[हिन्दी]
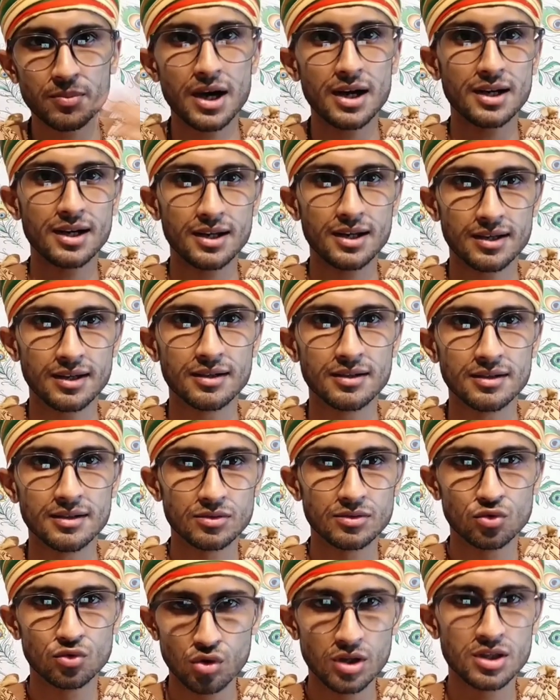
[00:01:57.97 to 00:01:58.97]
पा रहे क्या
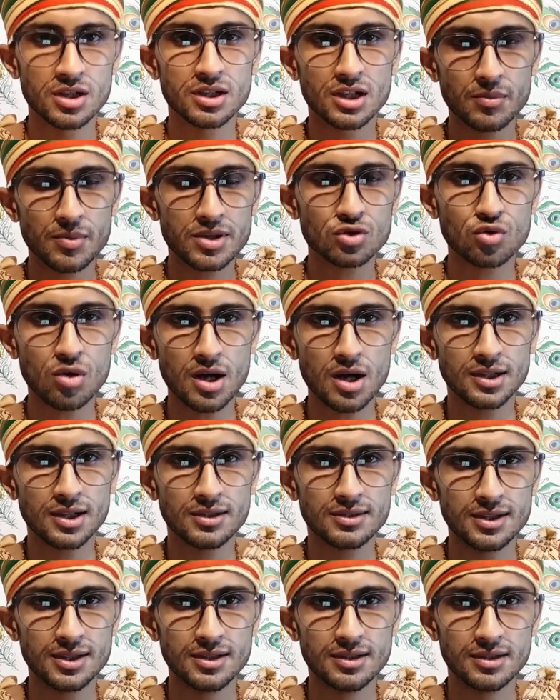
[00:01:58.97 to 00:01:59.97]
दुर्योधन के पास तो आंखें थी